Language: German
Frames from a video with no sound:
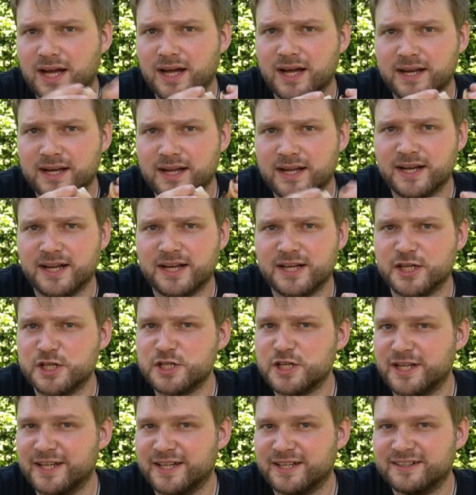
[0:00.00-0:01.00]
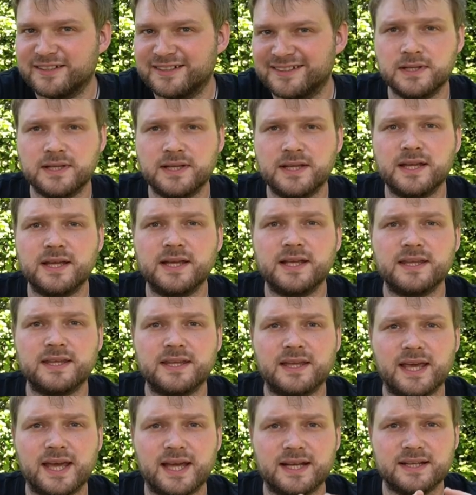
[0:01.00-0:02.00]
aneinander schlägt.
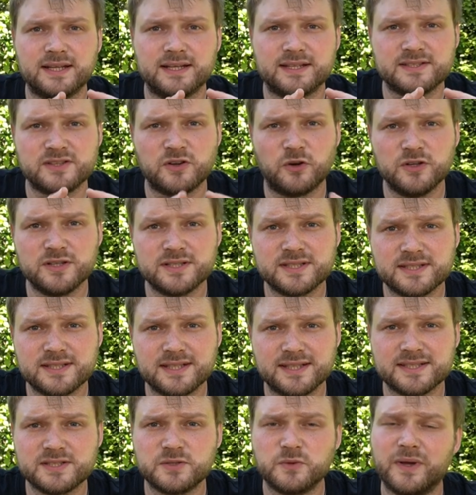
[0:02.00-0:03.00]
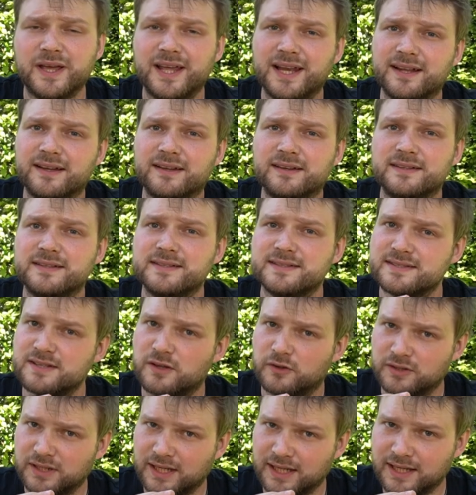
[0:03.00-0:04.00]
Je härter das Holz, desto heller ist
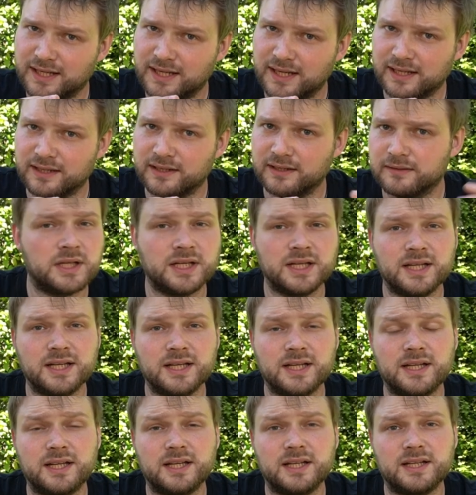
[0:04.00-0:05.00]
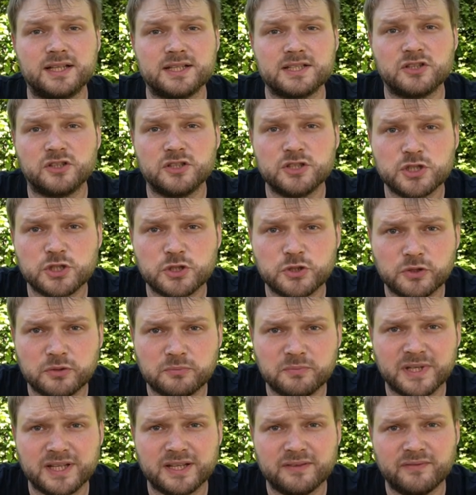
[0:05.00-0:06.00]
auch der Klang. Das Holzstück,
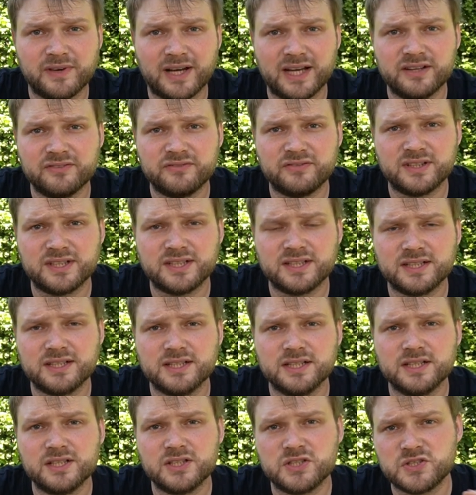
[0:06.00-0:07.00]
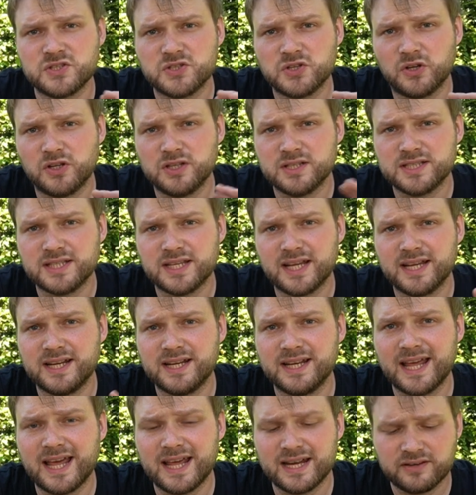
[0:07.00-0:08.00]
mit dem wir anfangen, sollte
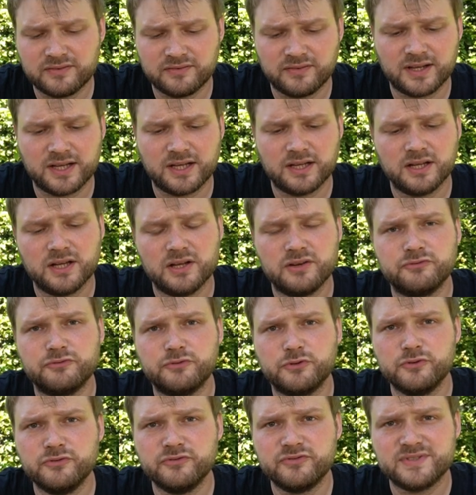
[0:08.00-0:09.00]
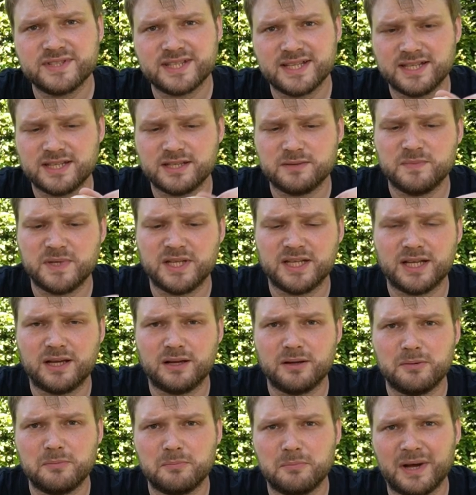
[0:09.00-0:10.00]
in etwa 5 cm
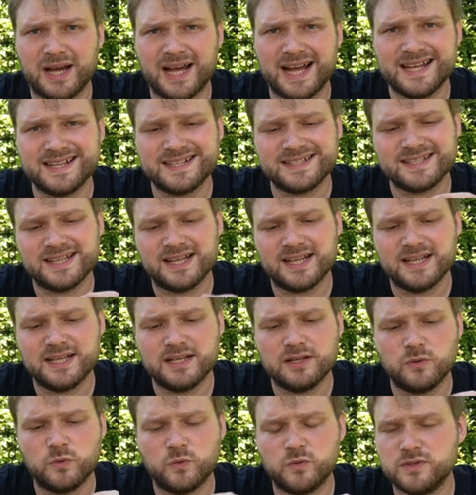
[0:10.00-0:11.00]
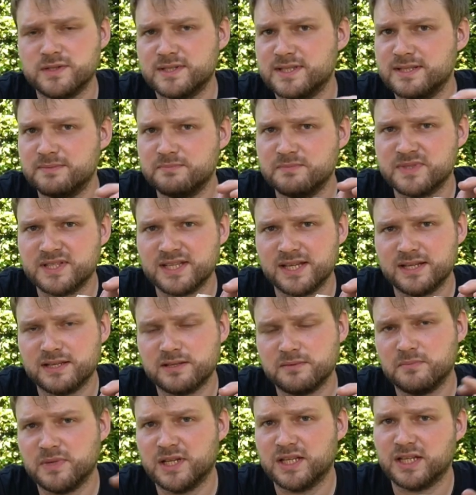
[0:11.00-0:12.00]
breit sein und 7
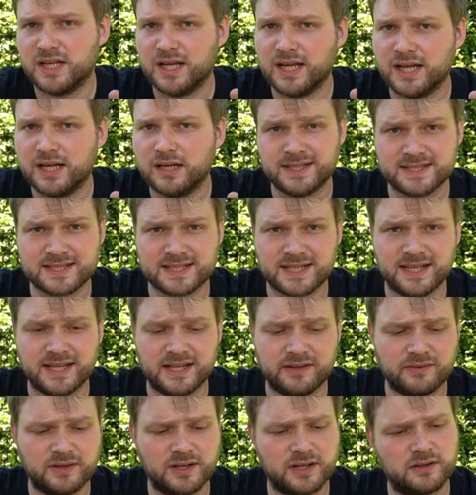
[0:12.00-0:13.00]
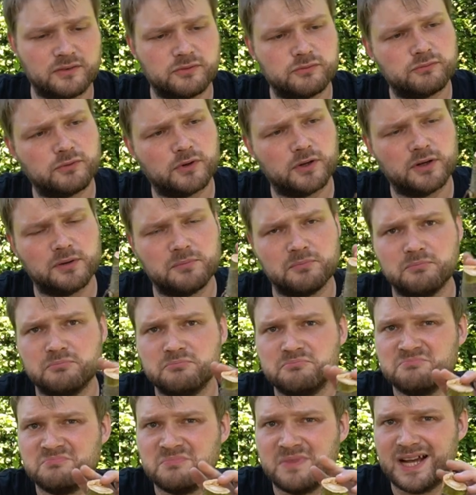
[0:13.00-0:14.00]
cm lang. Das kann entweder von einem
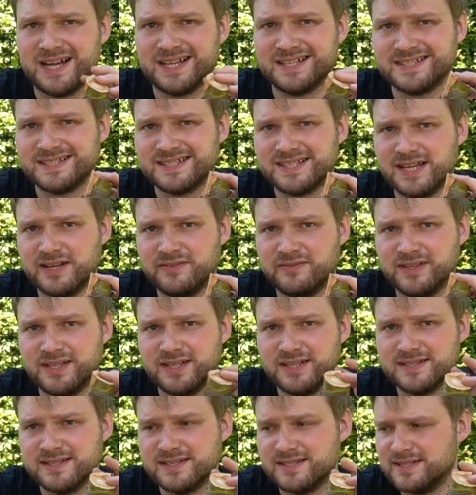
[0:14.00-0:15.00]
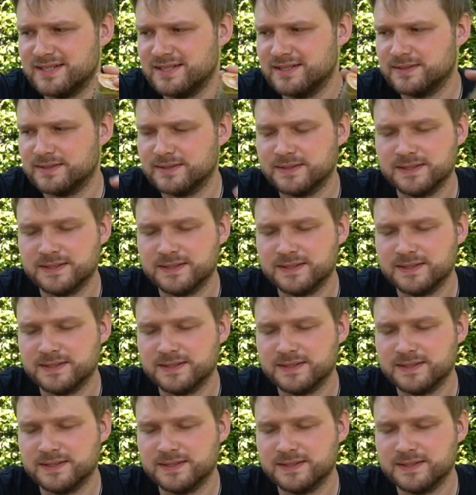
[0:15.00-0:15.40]
Ast sein, wie dieses hier,